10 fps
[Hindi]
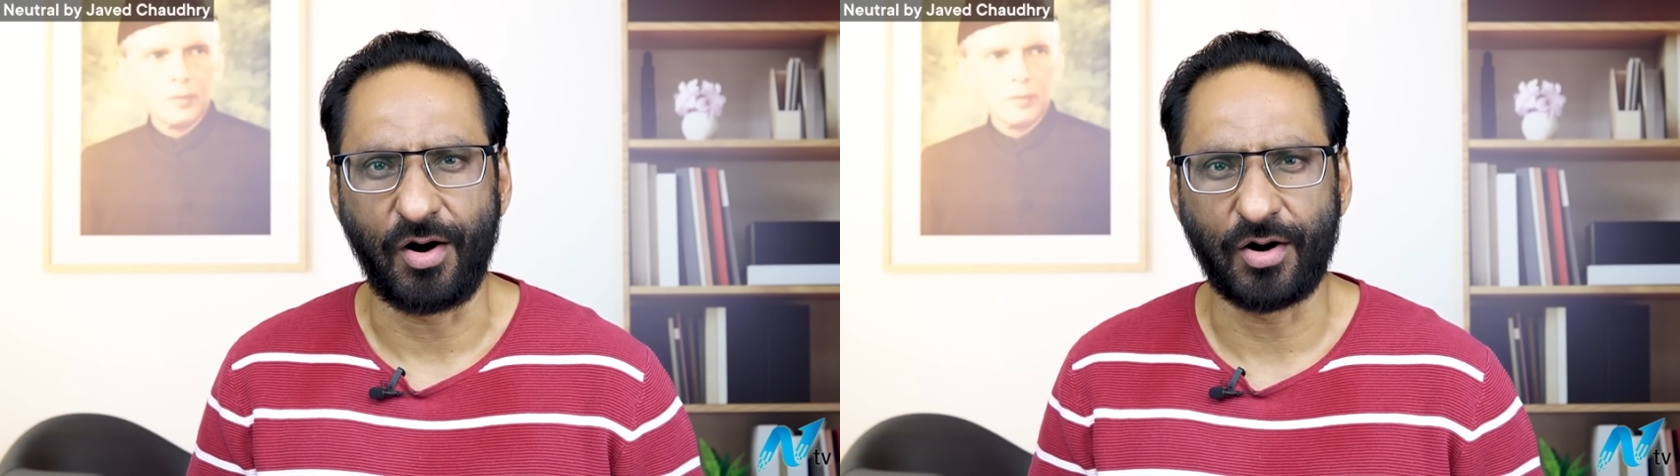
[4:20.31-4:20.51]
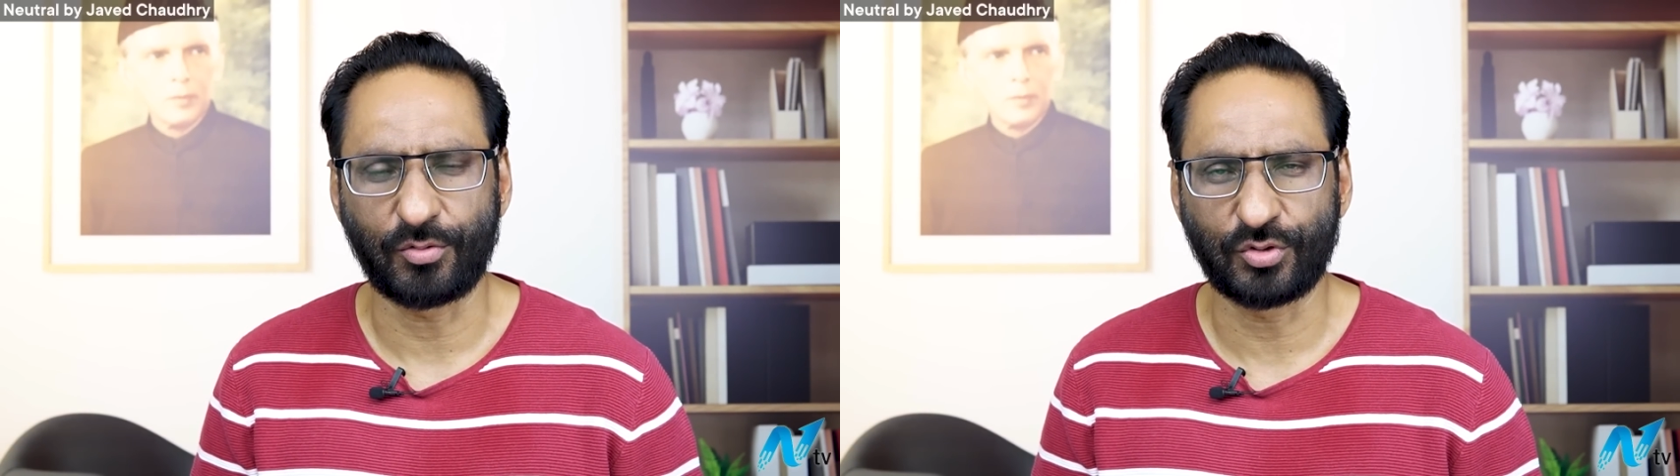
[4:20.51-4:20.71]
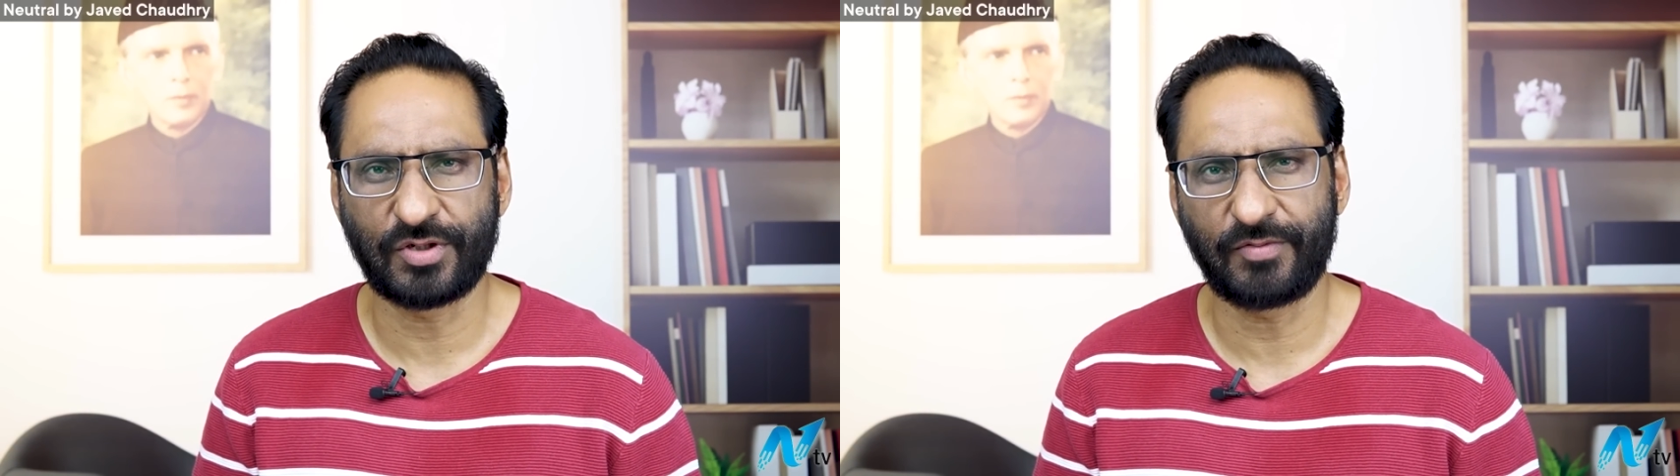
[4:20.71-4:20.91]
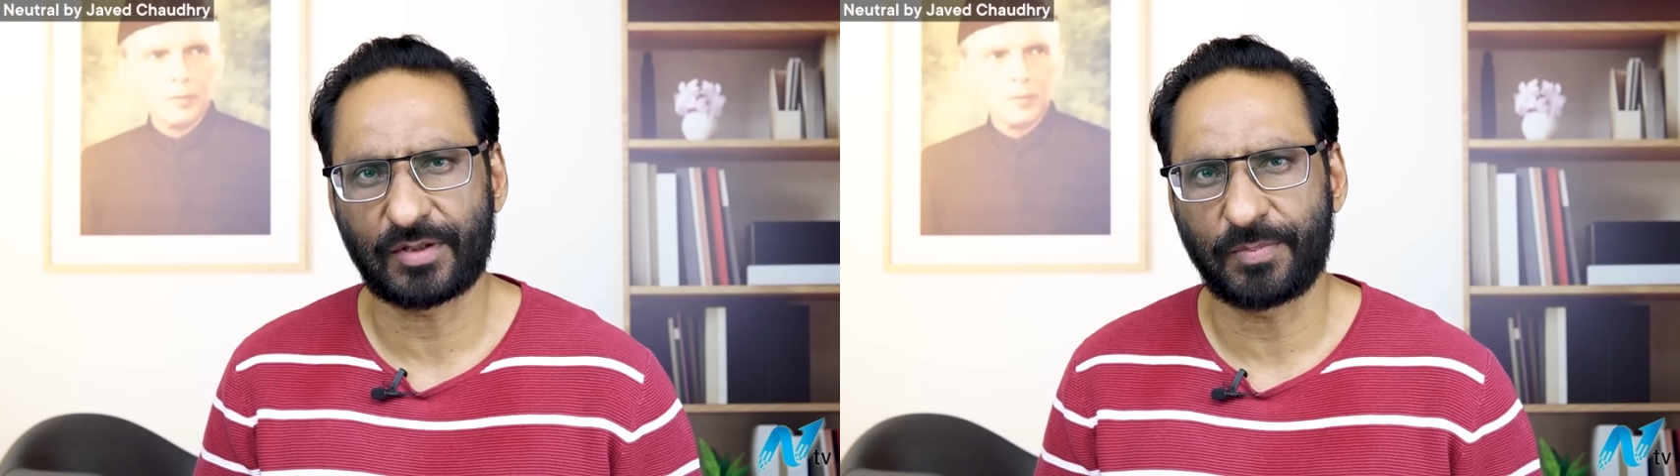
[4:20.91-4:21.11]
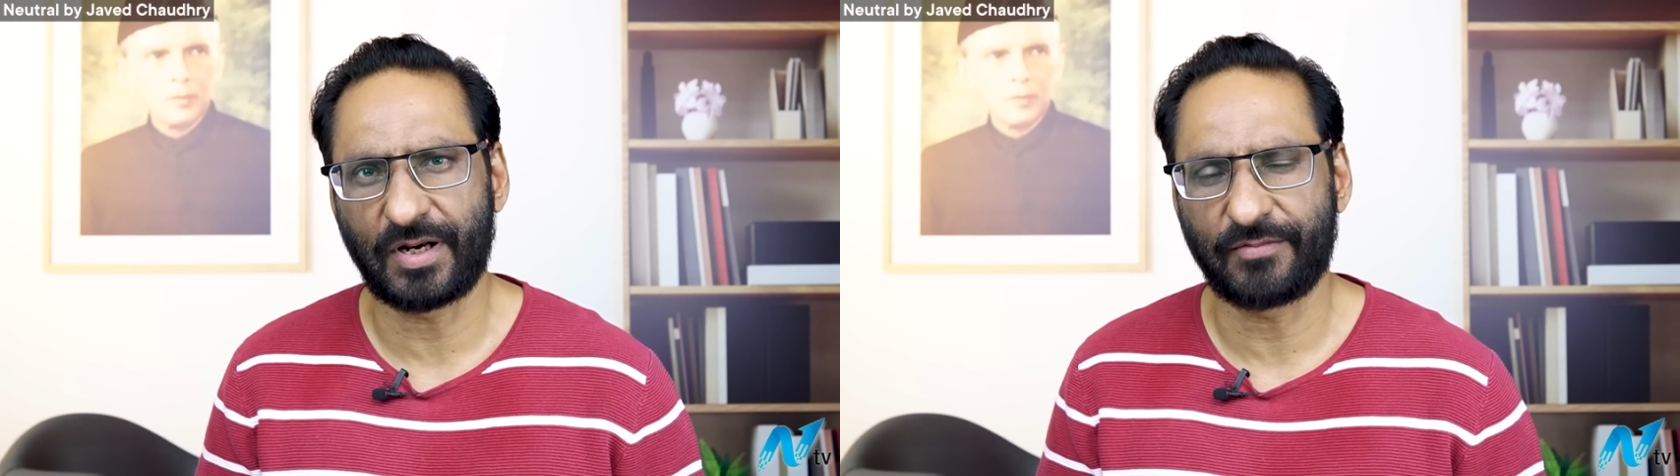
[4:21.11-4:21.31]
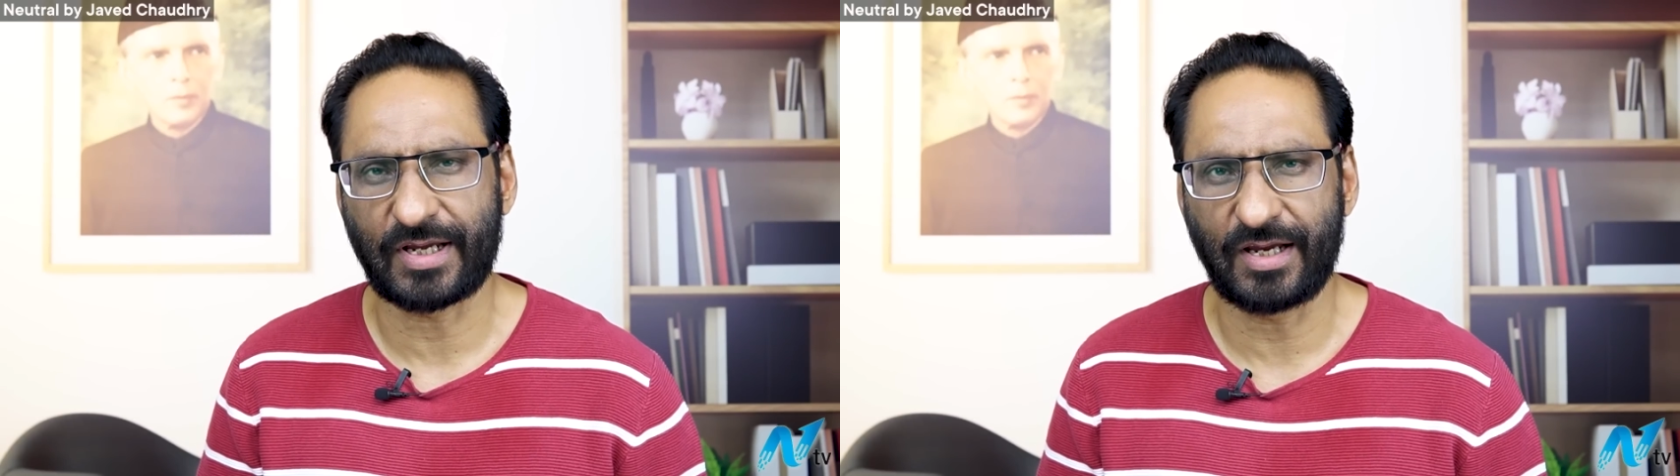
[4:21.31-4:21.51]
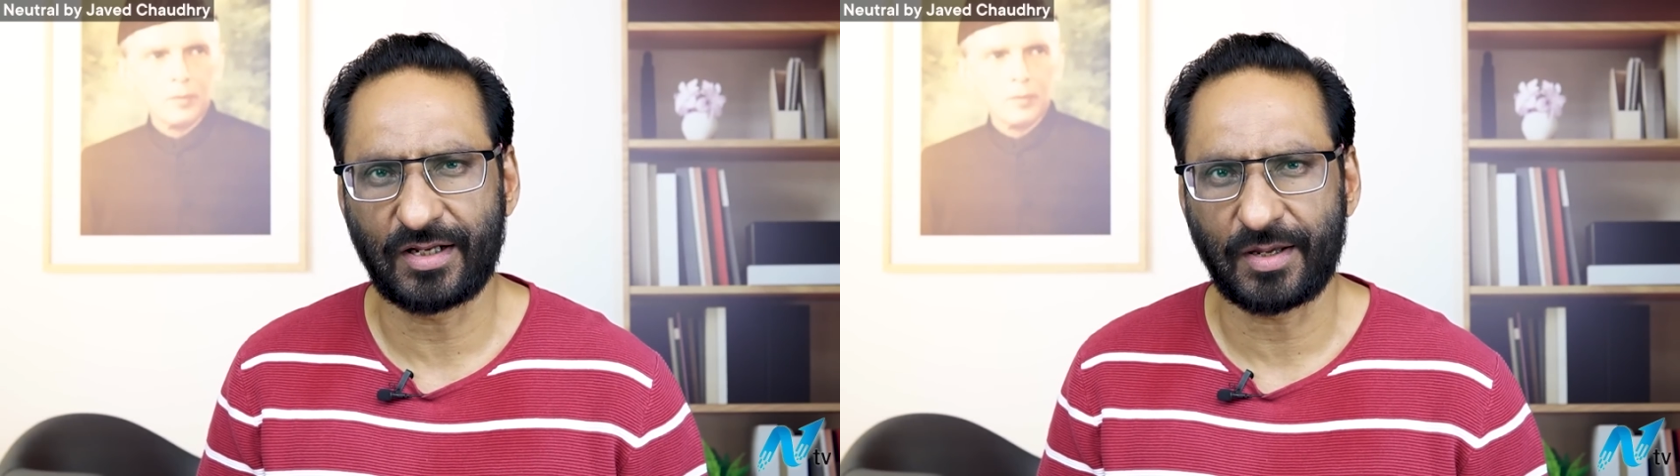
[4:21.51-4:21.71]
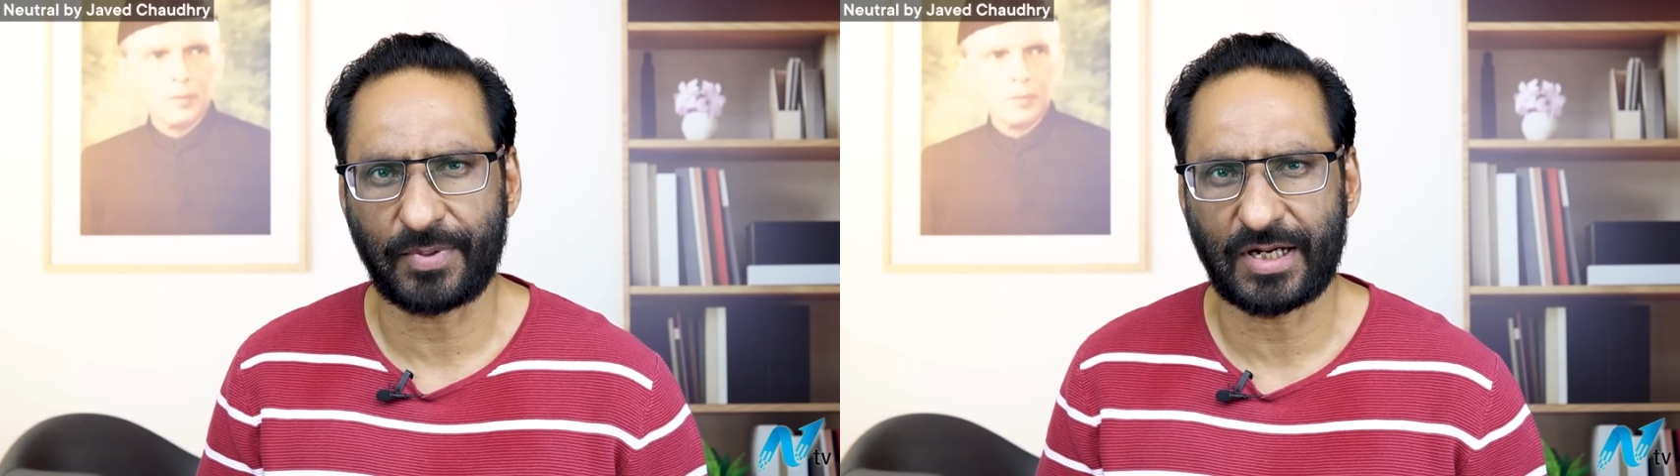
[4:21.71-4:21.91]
और उसी वक्त फिर वकील के